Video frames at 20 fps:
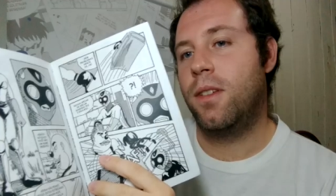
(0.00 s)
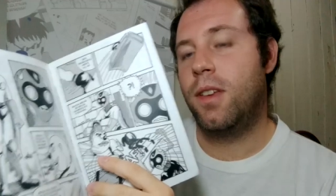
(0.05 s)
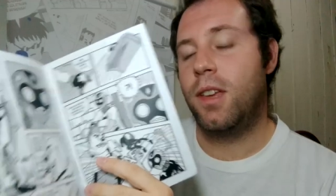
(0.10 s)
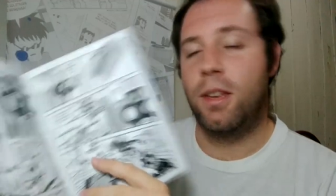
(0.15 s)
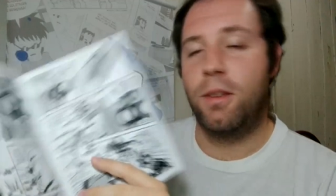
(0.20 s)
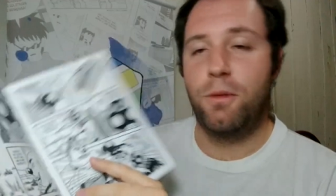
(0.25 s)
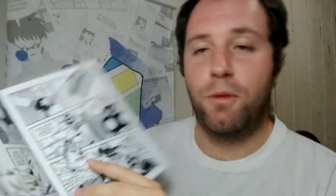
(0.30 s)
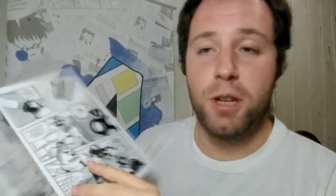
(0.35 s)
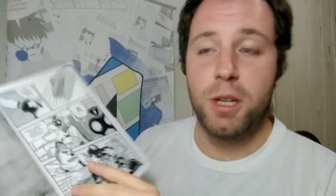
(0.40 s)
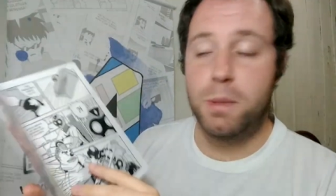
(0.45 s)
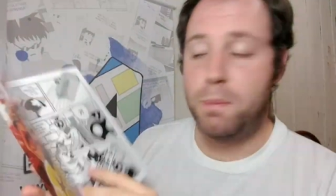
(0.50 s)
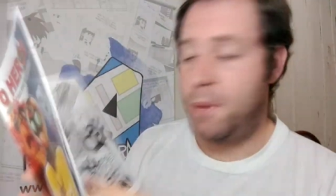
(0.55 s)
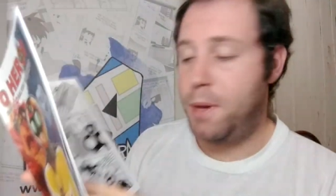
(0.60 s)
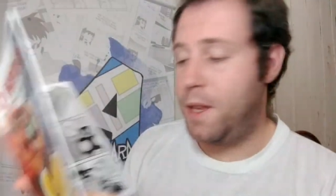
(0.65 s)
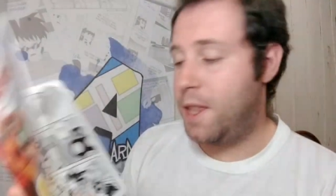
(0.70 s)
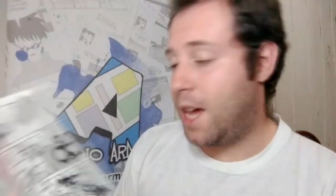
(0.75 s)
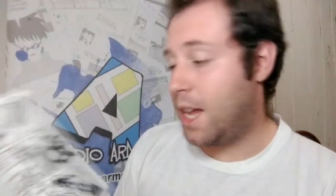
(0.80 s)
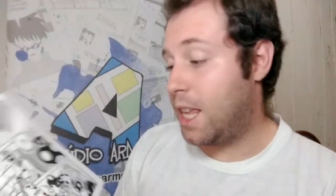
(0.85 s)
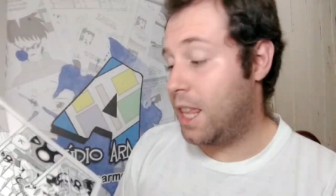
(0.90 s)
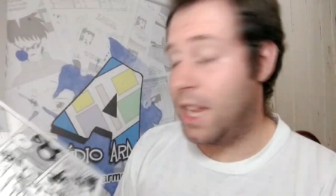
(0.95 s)
que foi
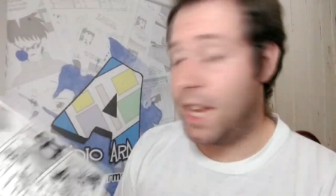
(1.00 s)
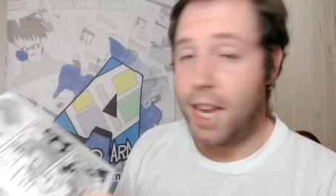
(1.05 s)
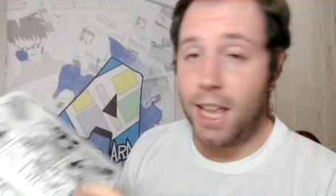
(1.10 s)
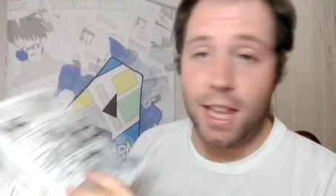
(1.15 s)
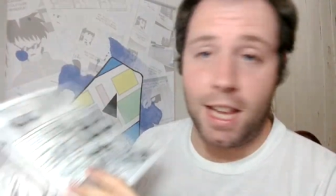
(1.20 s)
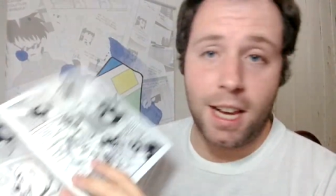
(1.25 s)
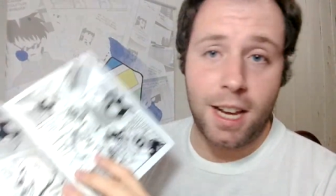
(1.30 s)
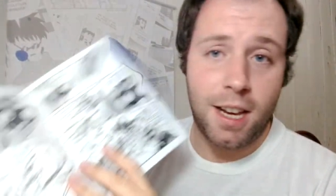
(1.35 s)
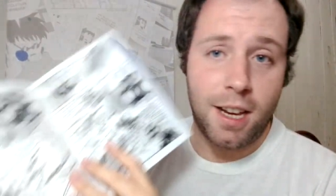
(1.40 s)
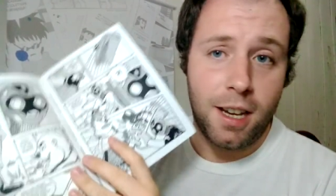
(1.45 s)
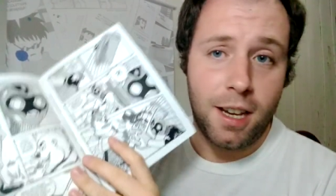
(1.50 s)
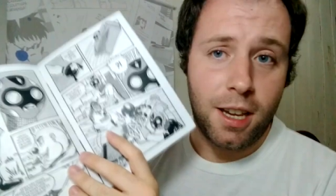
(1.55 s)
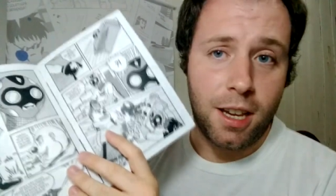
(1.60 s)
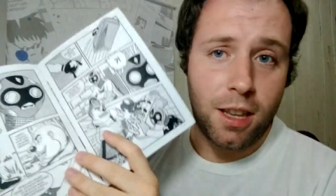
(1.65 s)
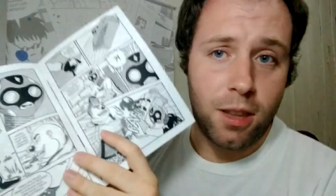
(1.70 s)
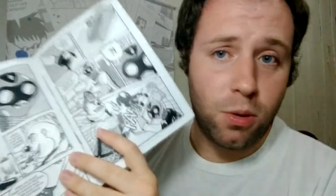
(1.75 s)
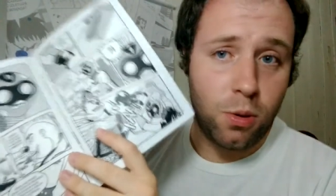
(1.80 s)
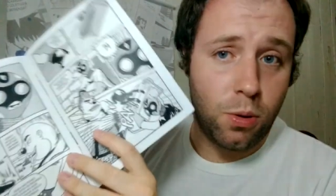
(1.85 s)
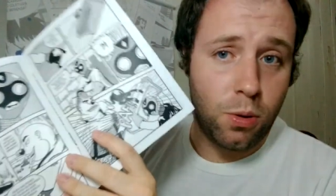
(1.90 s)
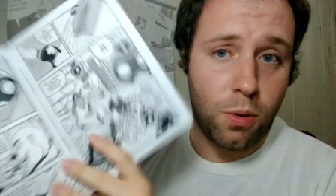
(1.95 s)
inspirada naquela
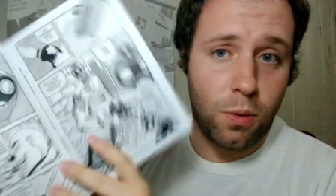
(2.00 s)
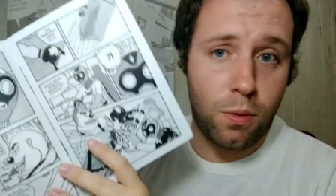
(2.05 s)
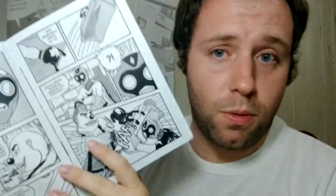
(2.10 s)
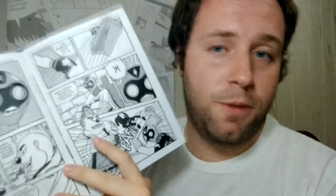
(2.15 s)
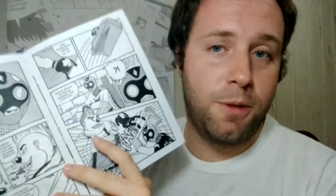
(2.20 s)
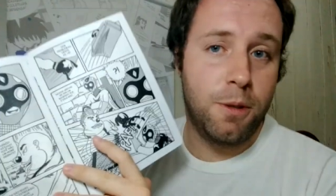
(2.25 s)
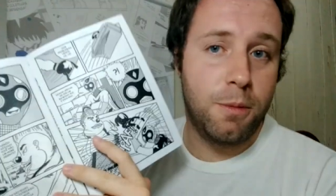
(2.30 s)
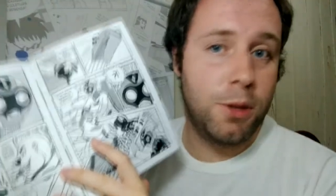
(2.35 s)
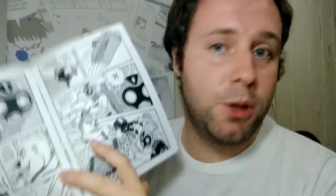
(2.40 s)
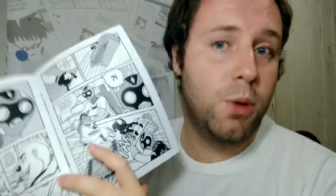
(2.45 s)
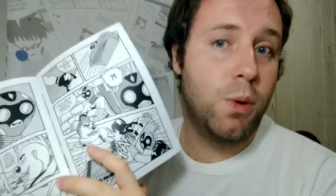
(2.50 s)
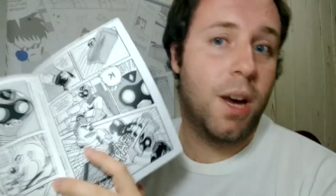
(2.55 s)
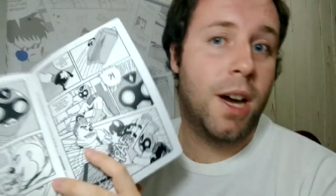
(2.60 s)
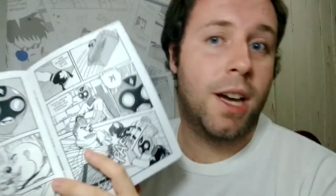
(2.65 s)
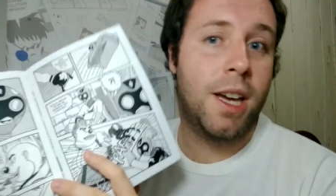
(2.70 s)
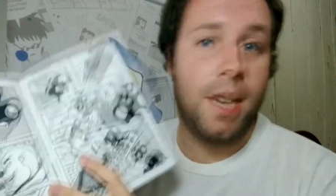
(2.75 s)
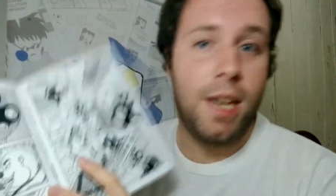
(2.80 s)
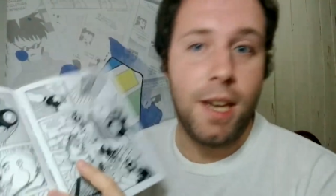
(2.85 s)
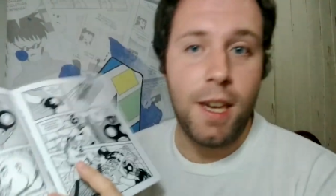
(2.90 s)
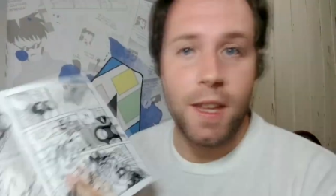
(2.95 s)
gangue do filme do
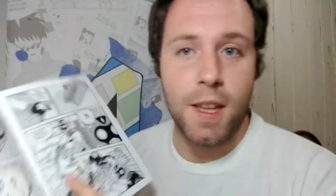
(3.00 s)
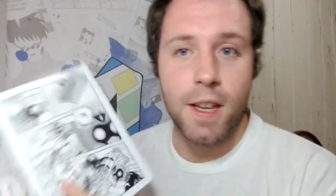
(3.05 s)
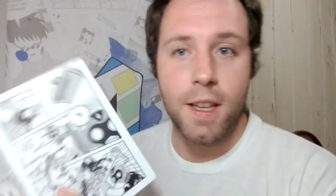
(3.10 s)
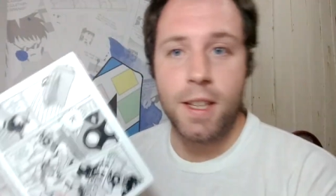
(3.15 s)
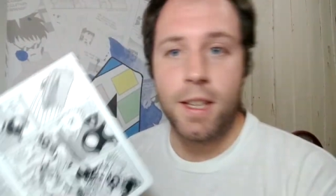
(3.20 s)
Akira,